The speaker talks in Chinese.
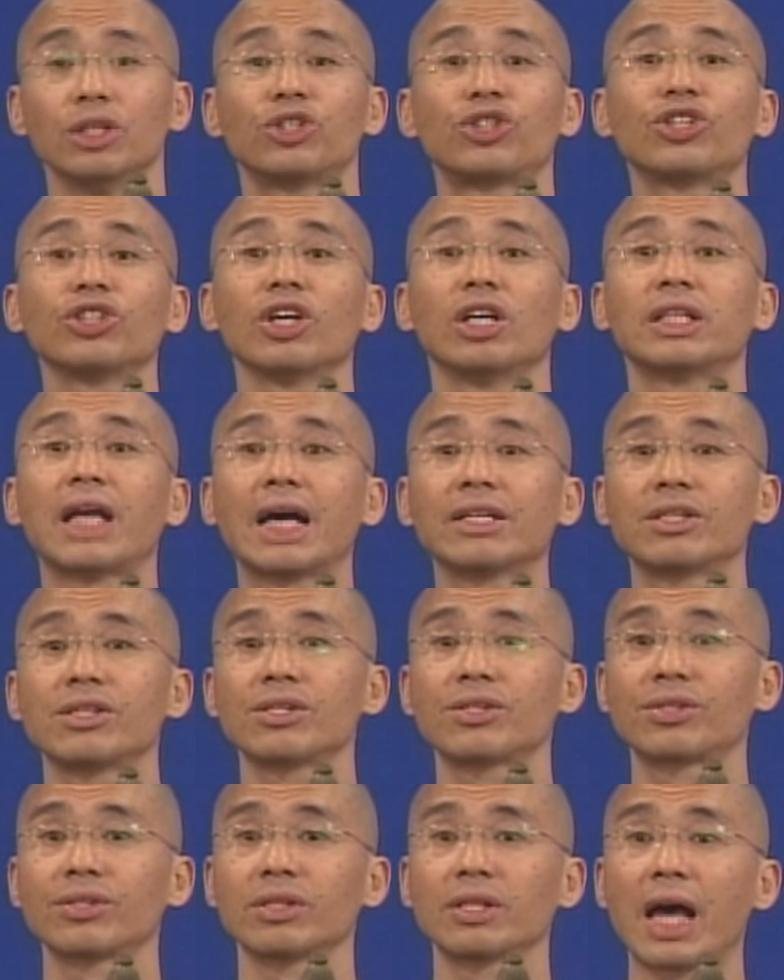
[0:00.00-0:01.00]
智者大
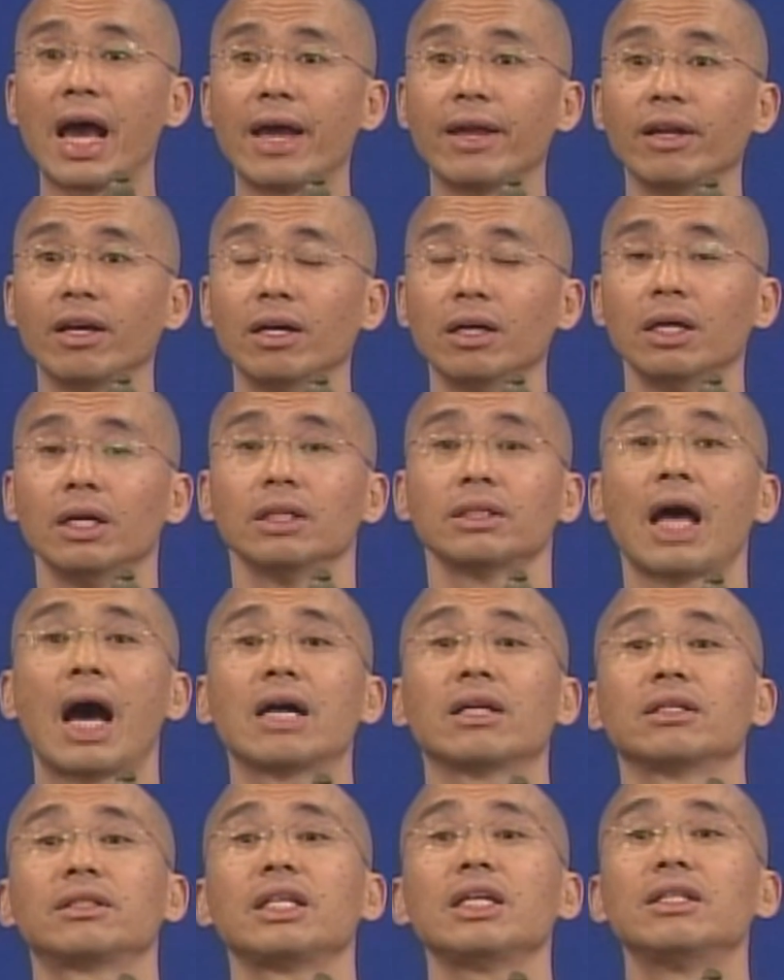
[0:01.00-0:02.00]
师时代呢，
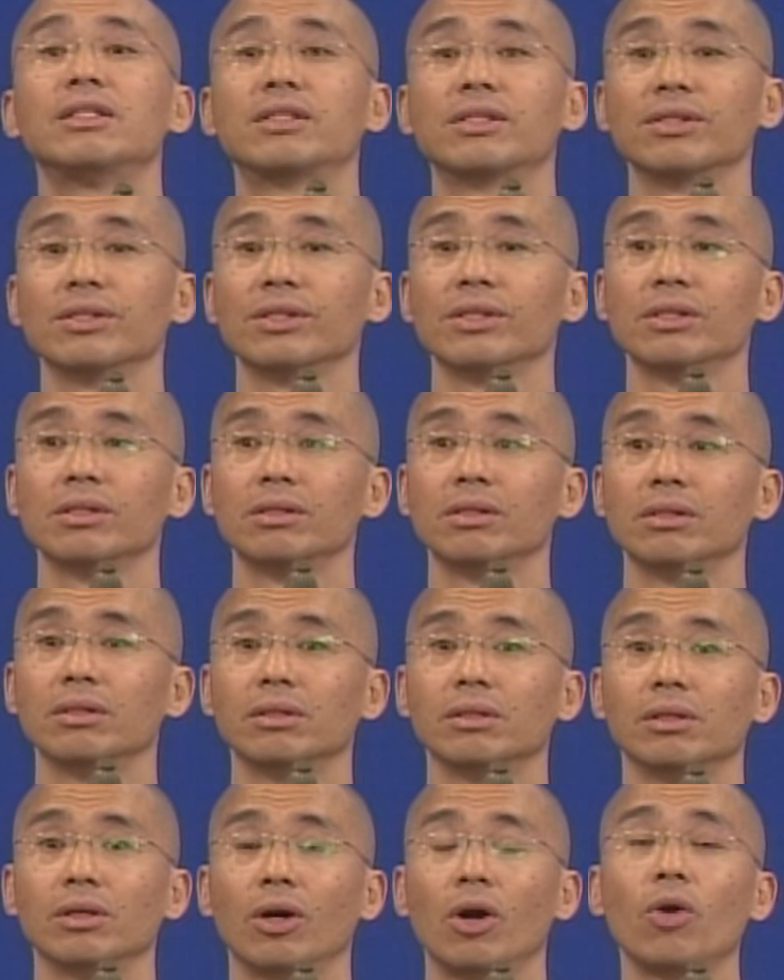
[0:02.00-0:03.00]
他的弟子
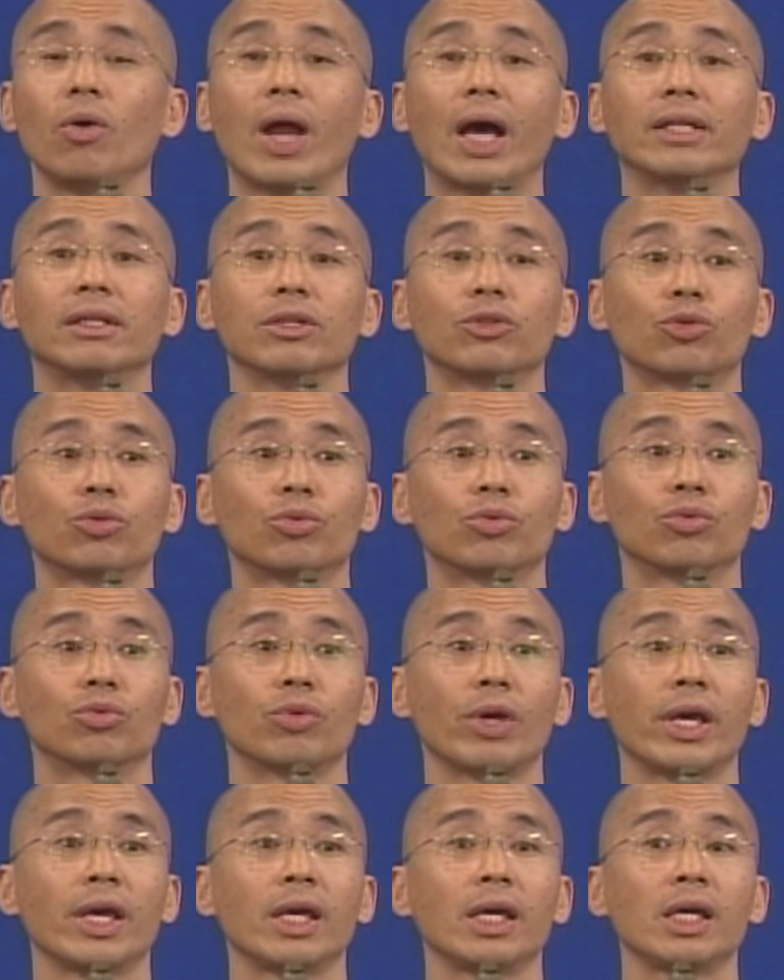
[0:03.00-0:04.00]
后来的
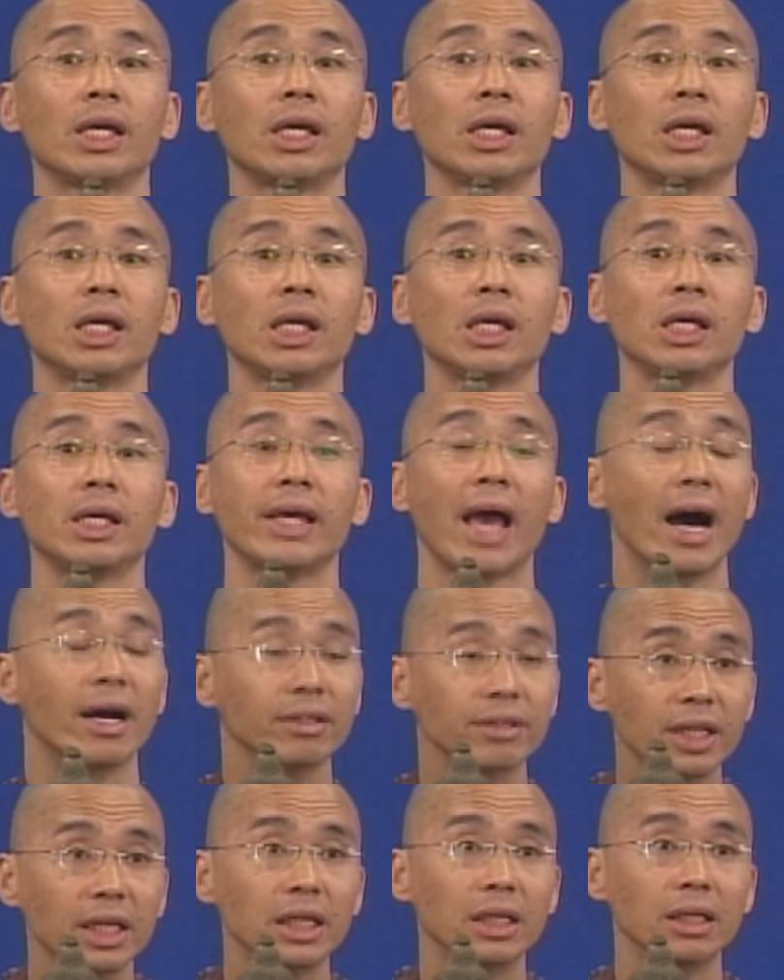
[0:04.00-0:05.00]
隋
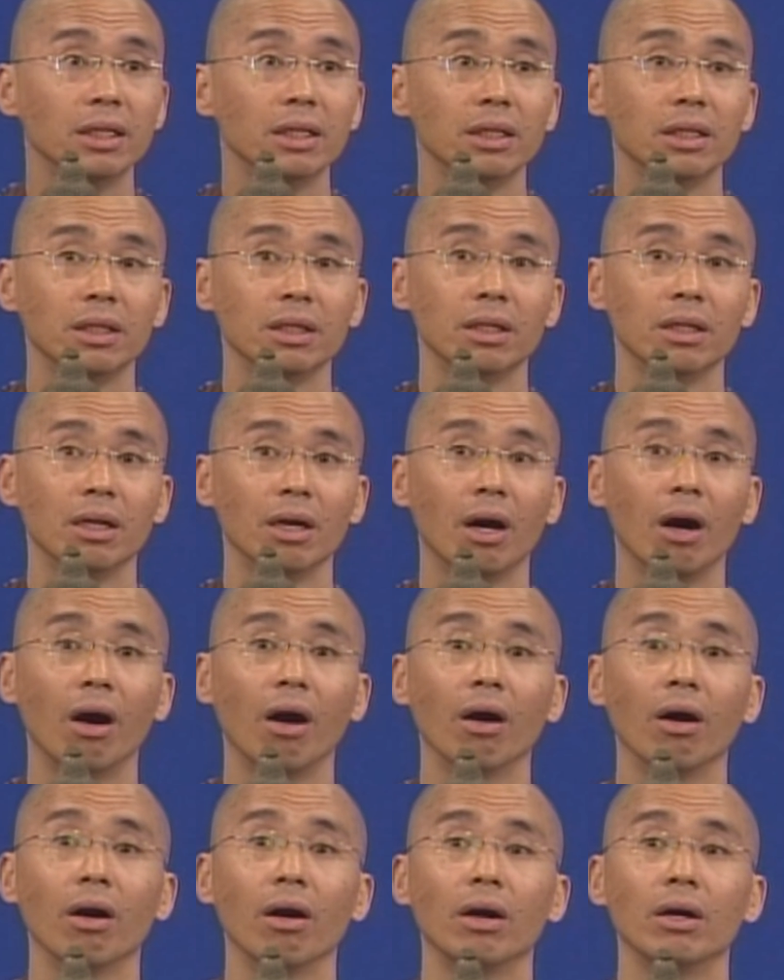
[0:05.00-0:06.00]
炀帝
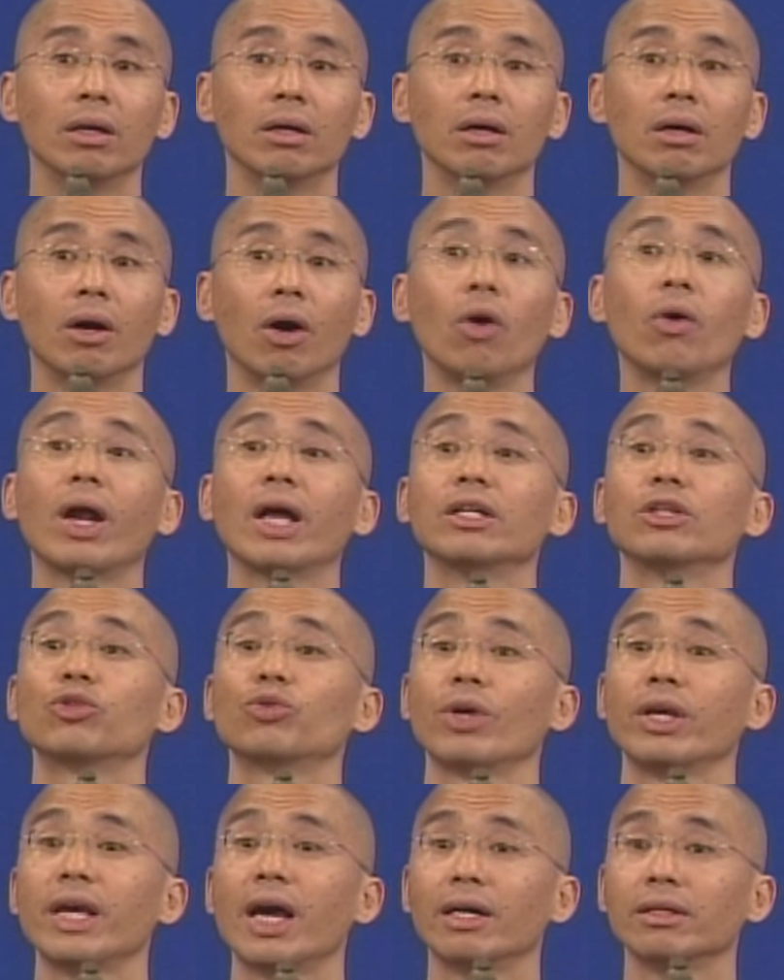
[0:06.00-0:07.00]
啊，后来的
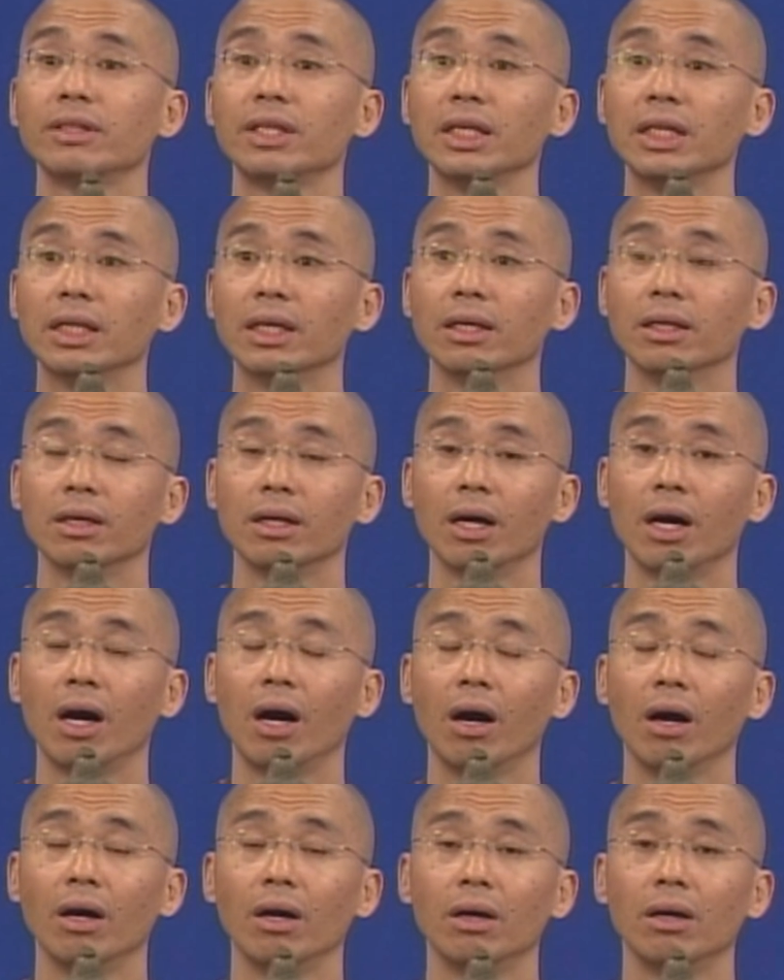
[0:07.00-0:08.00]
隋炀帝
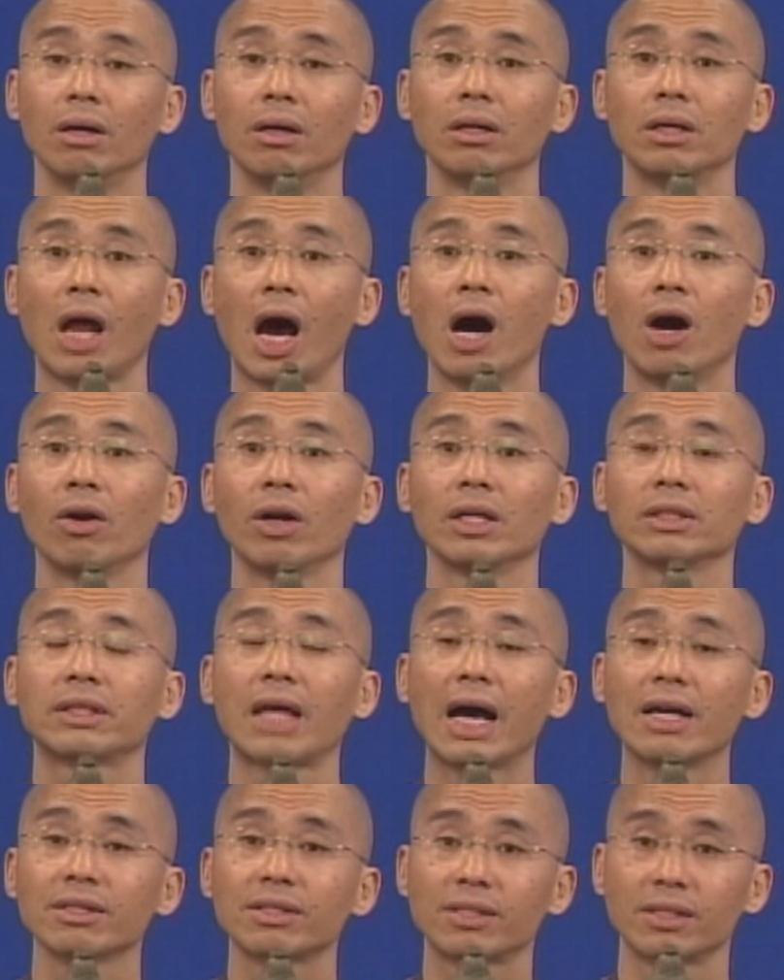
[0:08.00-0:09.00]
啊，然后呢，
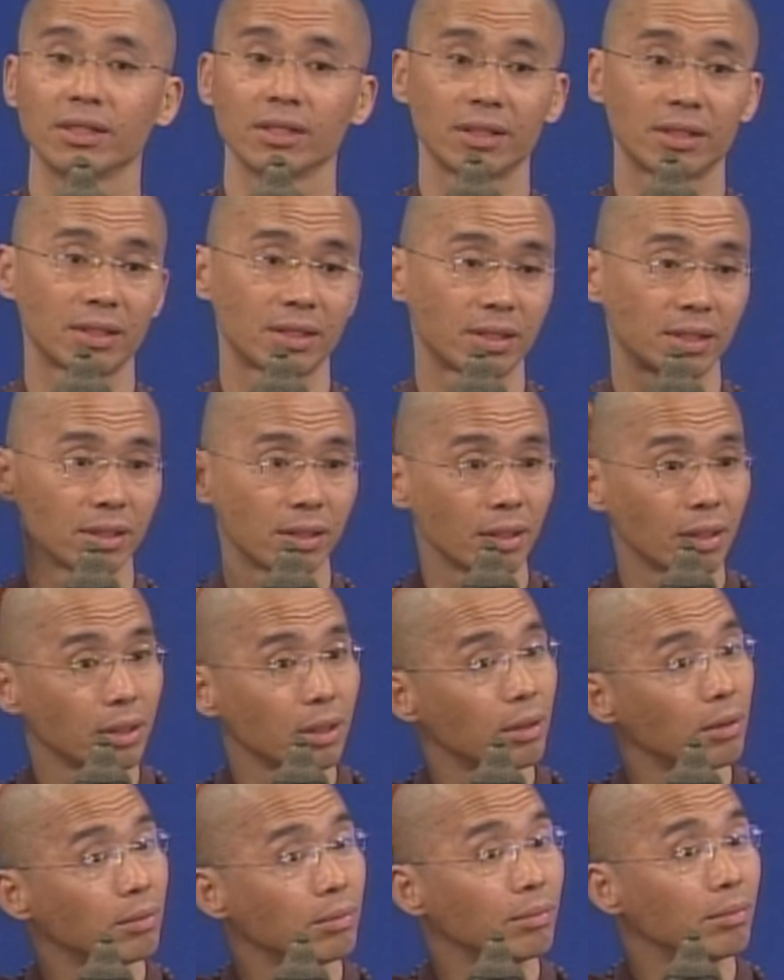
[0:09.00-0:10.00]
当时是
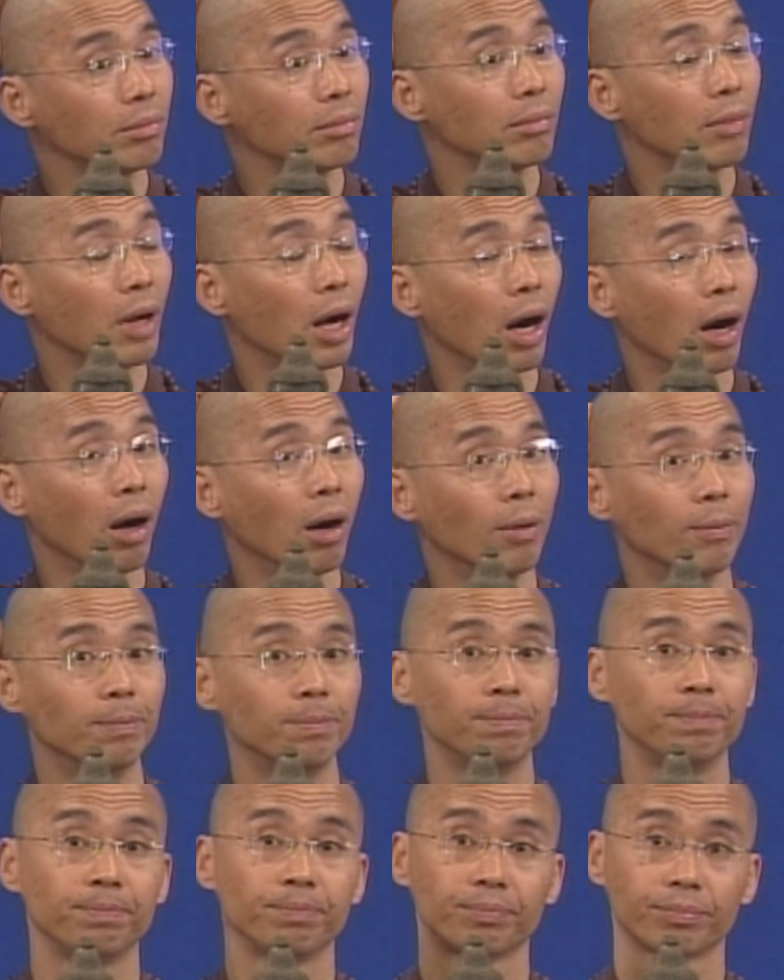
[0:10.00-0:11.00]

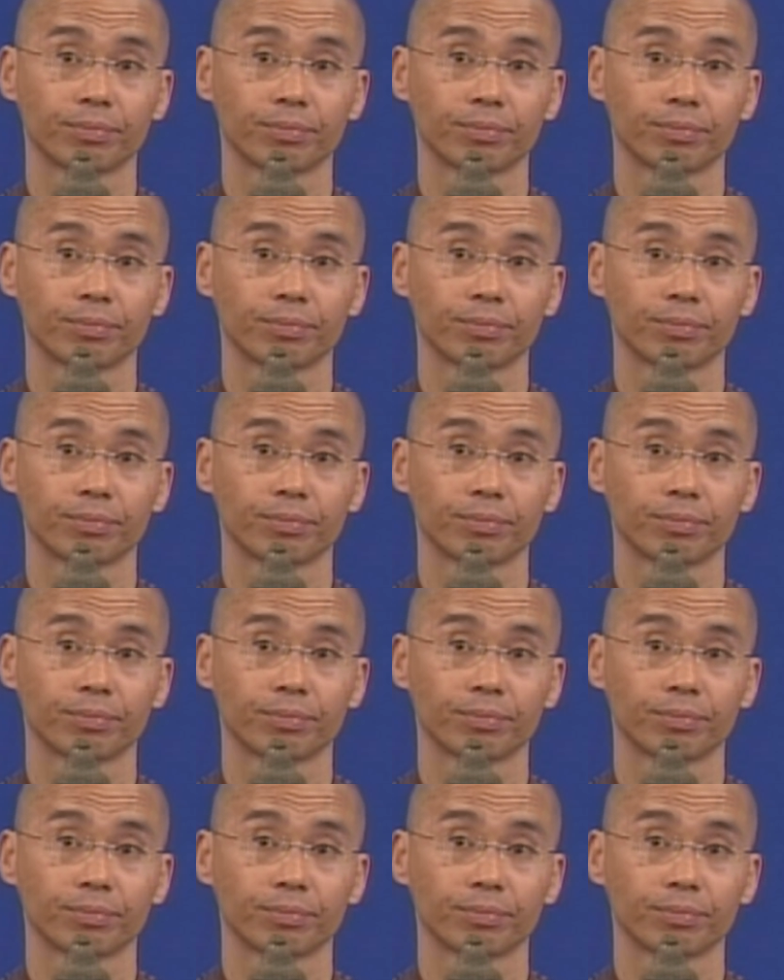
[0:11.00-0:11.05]
嗯，